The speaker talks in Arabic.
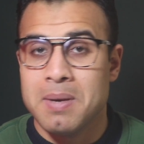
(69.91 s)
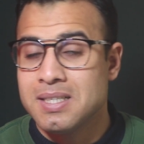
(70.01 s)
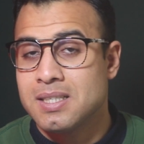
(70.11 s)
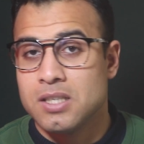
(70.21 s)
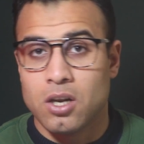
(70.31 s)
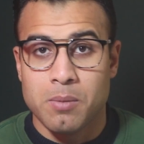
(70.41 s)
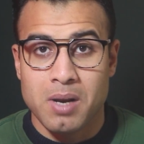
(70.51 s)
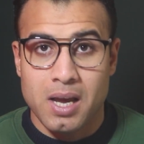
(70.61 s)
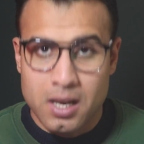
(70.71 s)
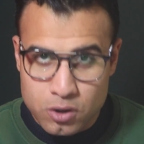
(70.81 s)
بس يلا
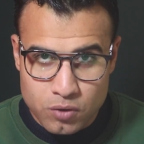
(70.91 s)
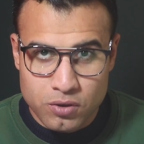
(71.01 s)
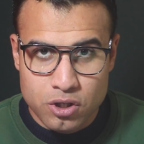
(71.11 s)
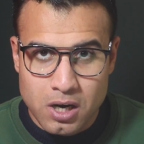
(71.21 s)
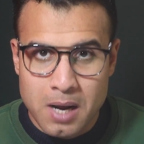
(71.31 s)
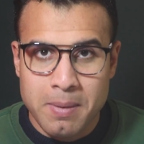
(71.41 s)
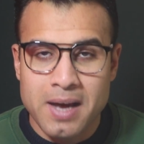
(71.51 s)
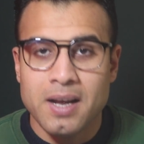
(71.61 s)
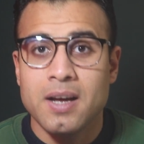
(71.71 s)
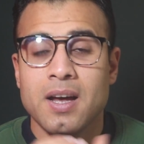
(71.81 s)
بينا كده نشوف الشرح
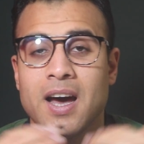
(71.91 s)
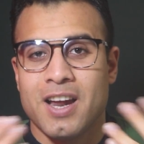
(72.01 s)
معانا